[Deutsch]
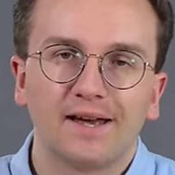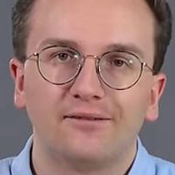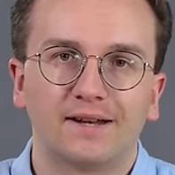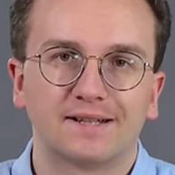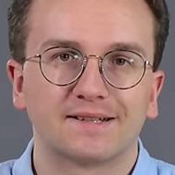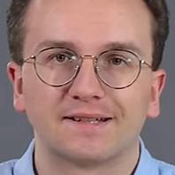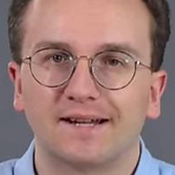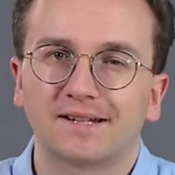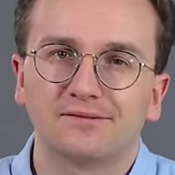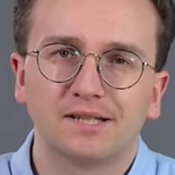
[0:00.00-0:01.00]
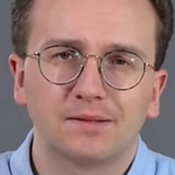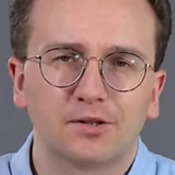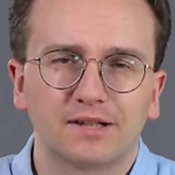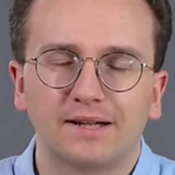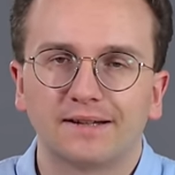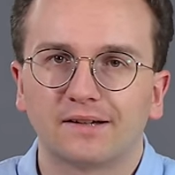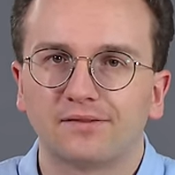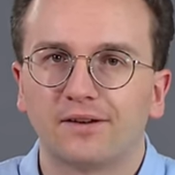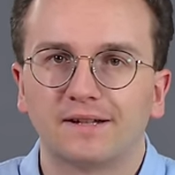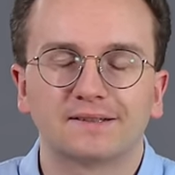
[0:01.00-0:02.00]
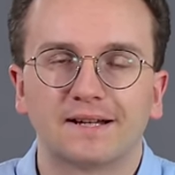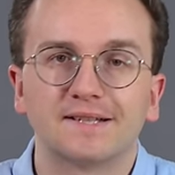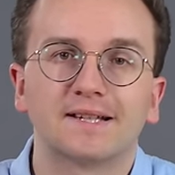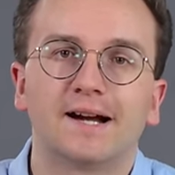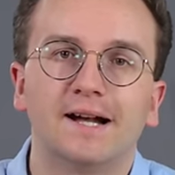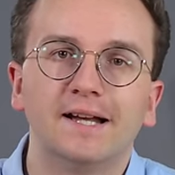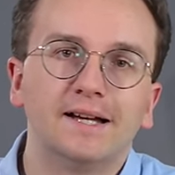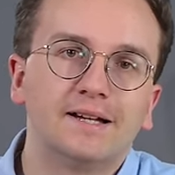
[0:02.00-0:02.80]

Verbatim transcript: Wer hätte es gedacht, welche Modelle ihr da verwendet, ganz egal.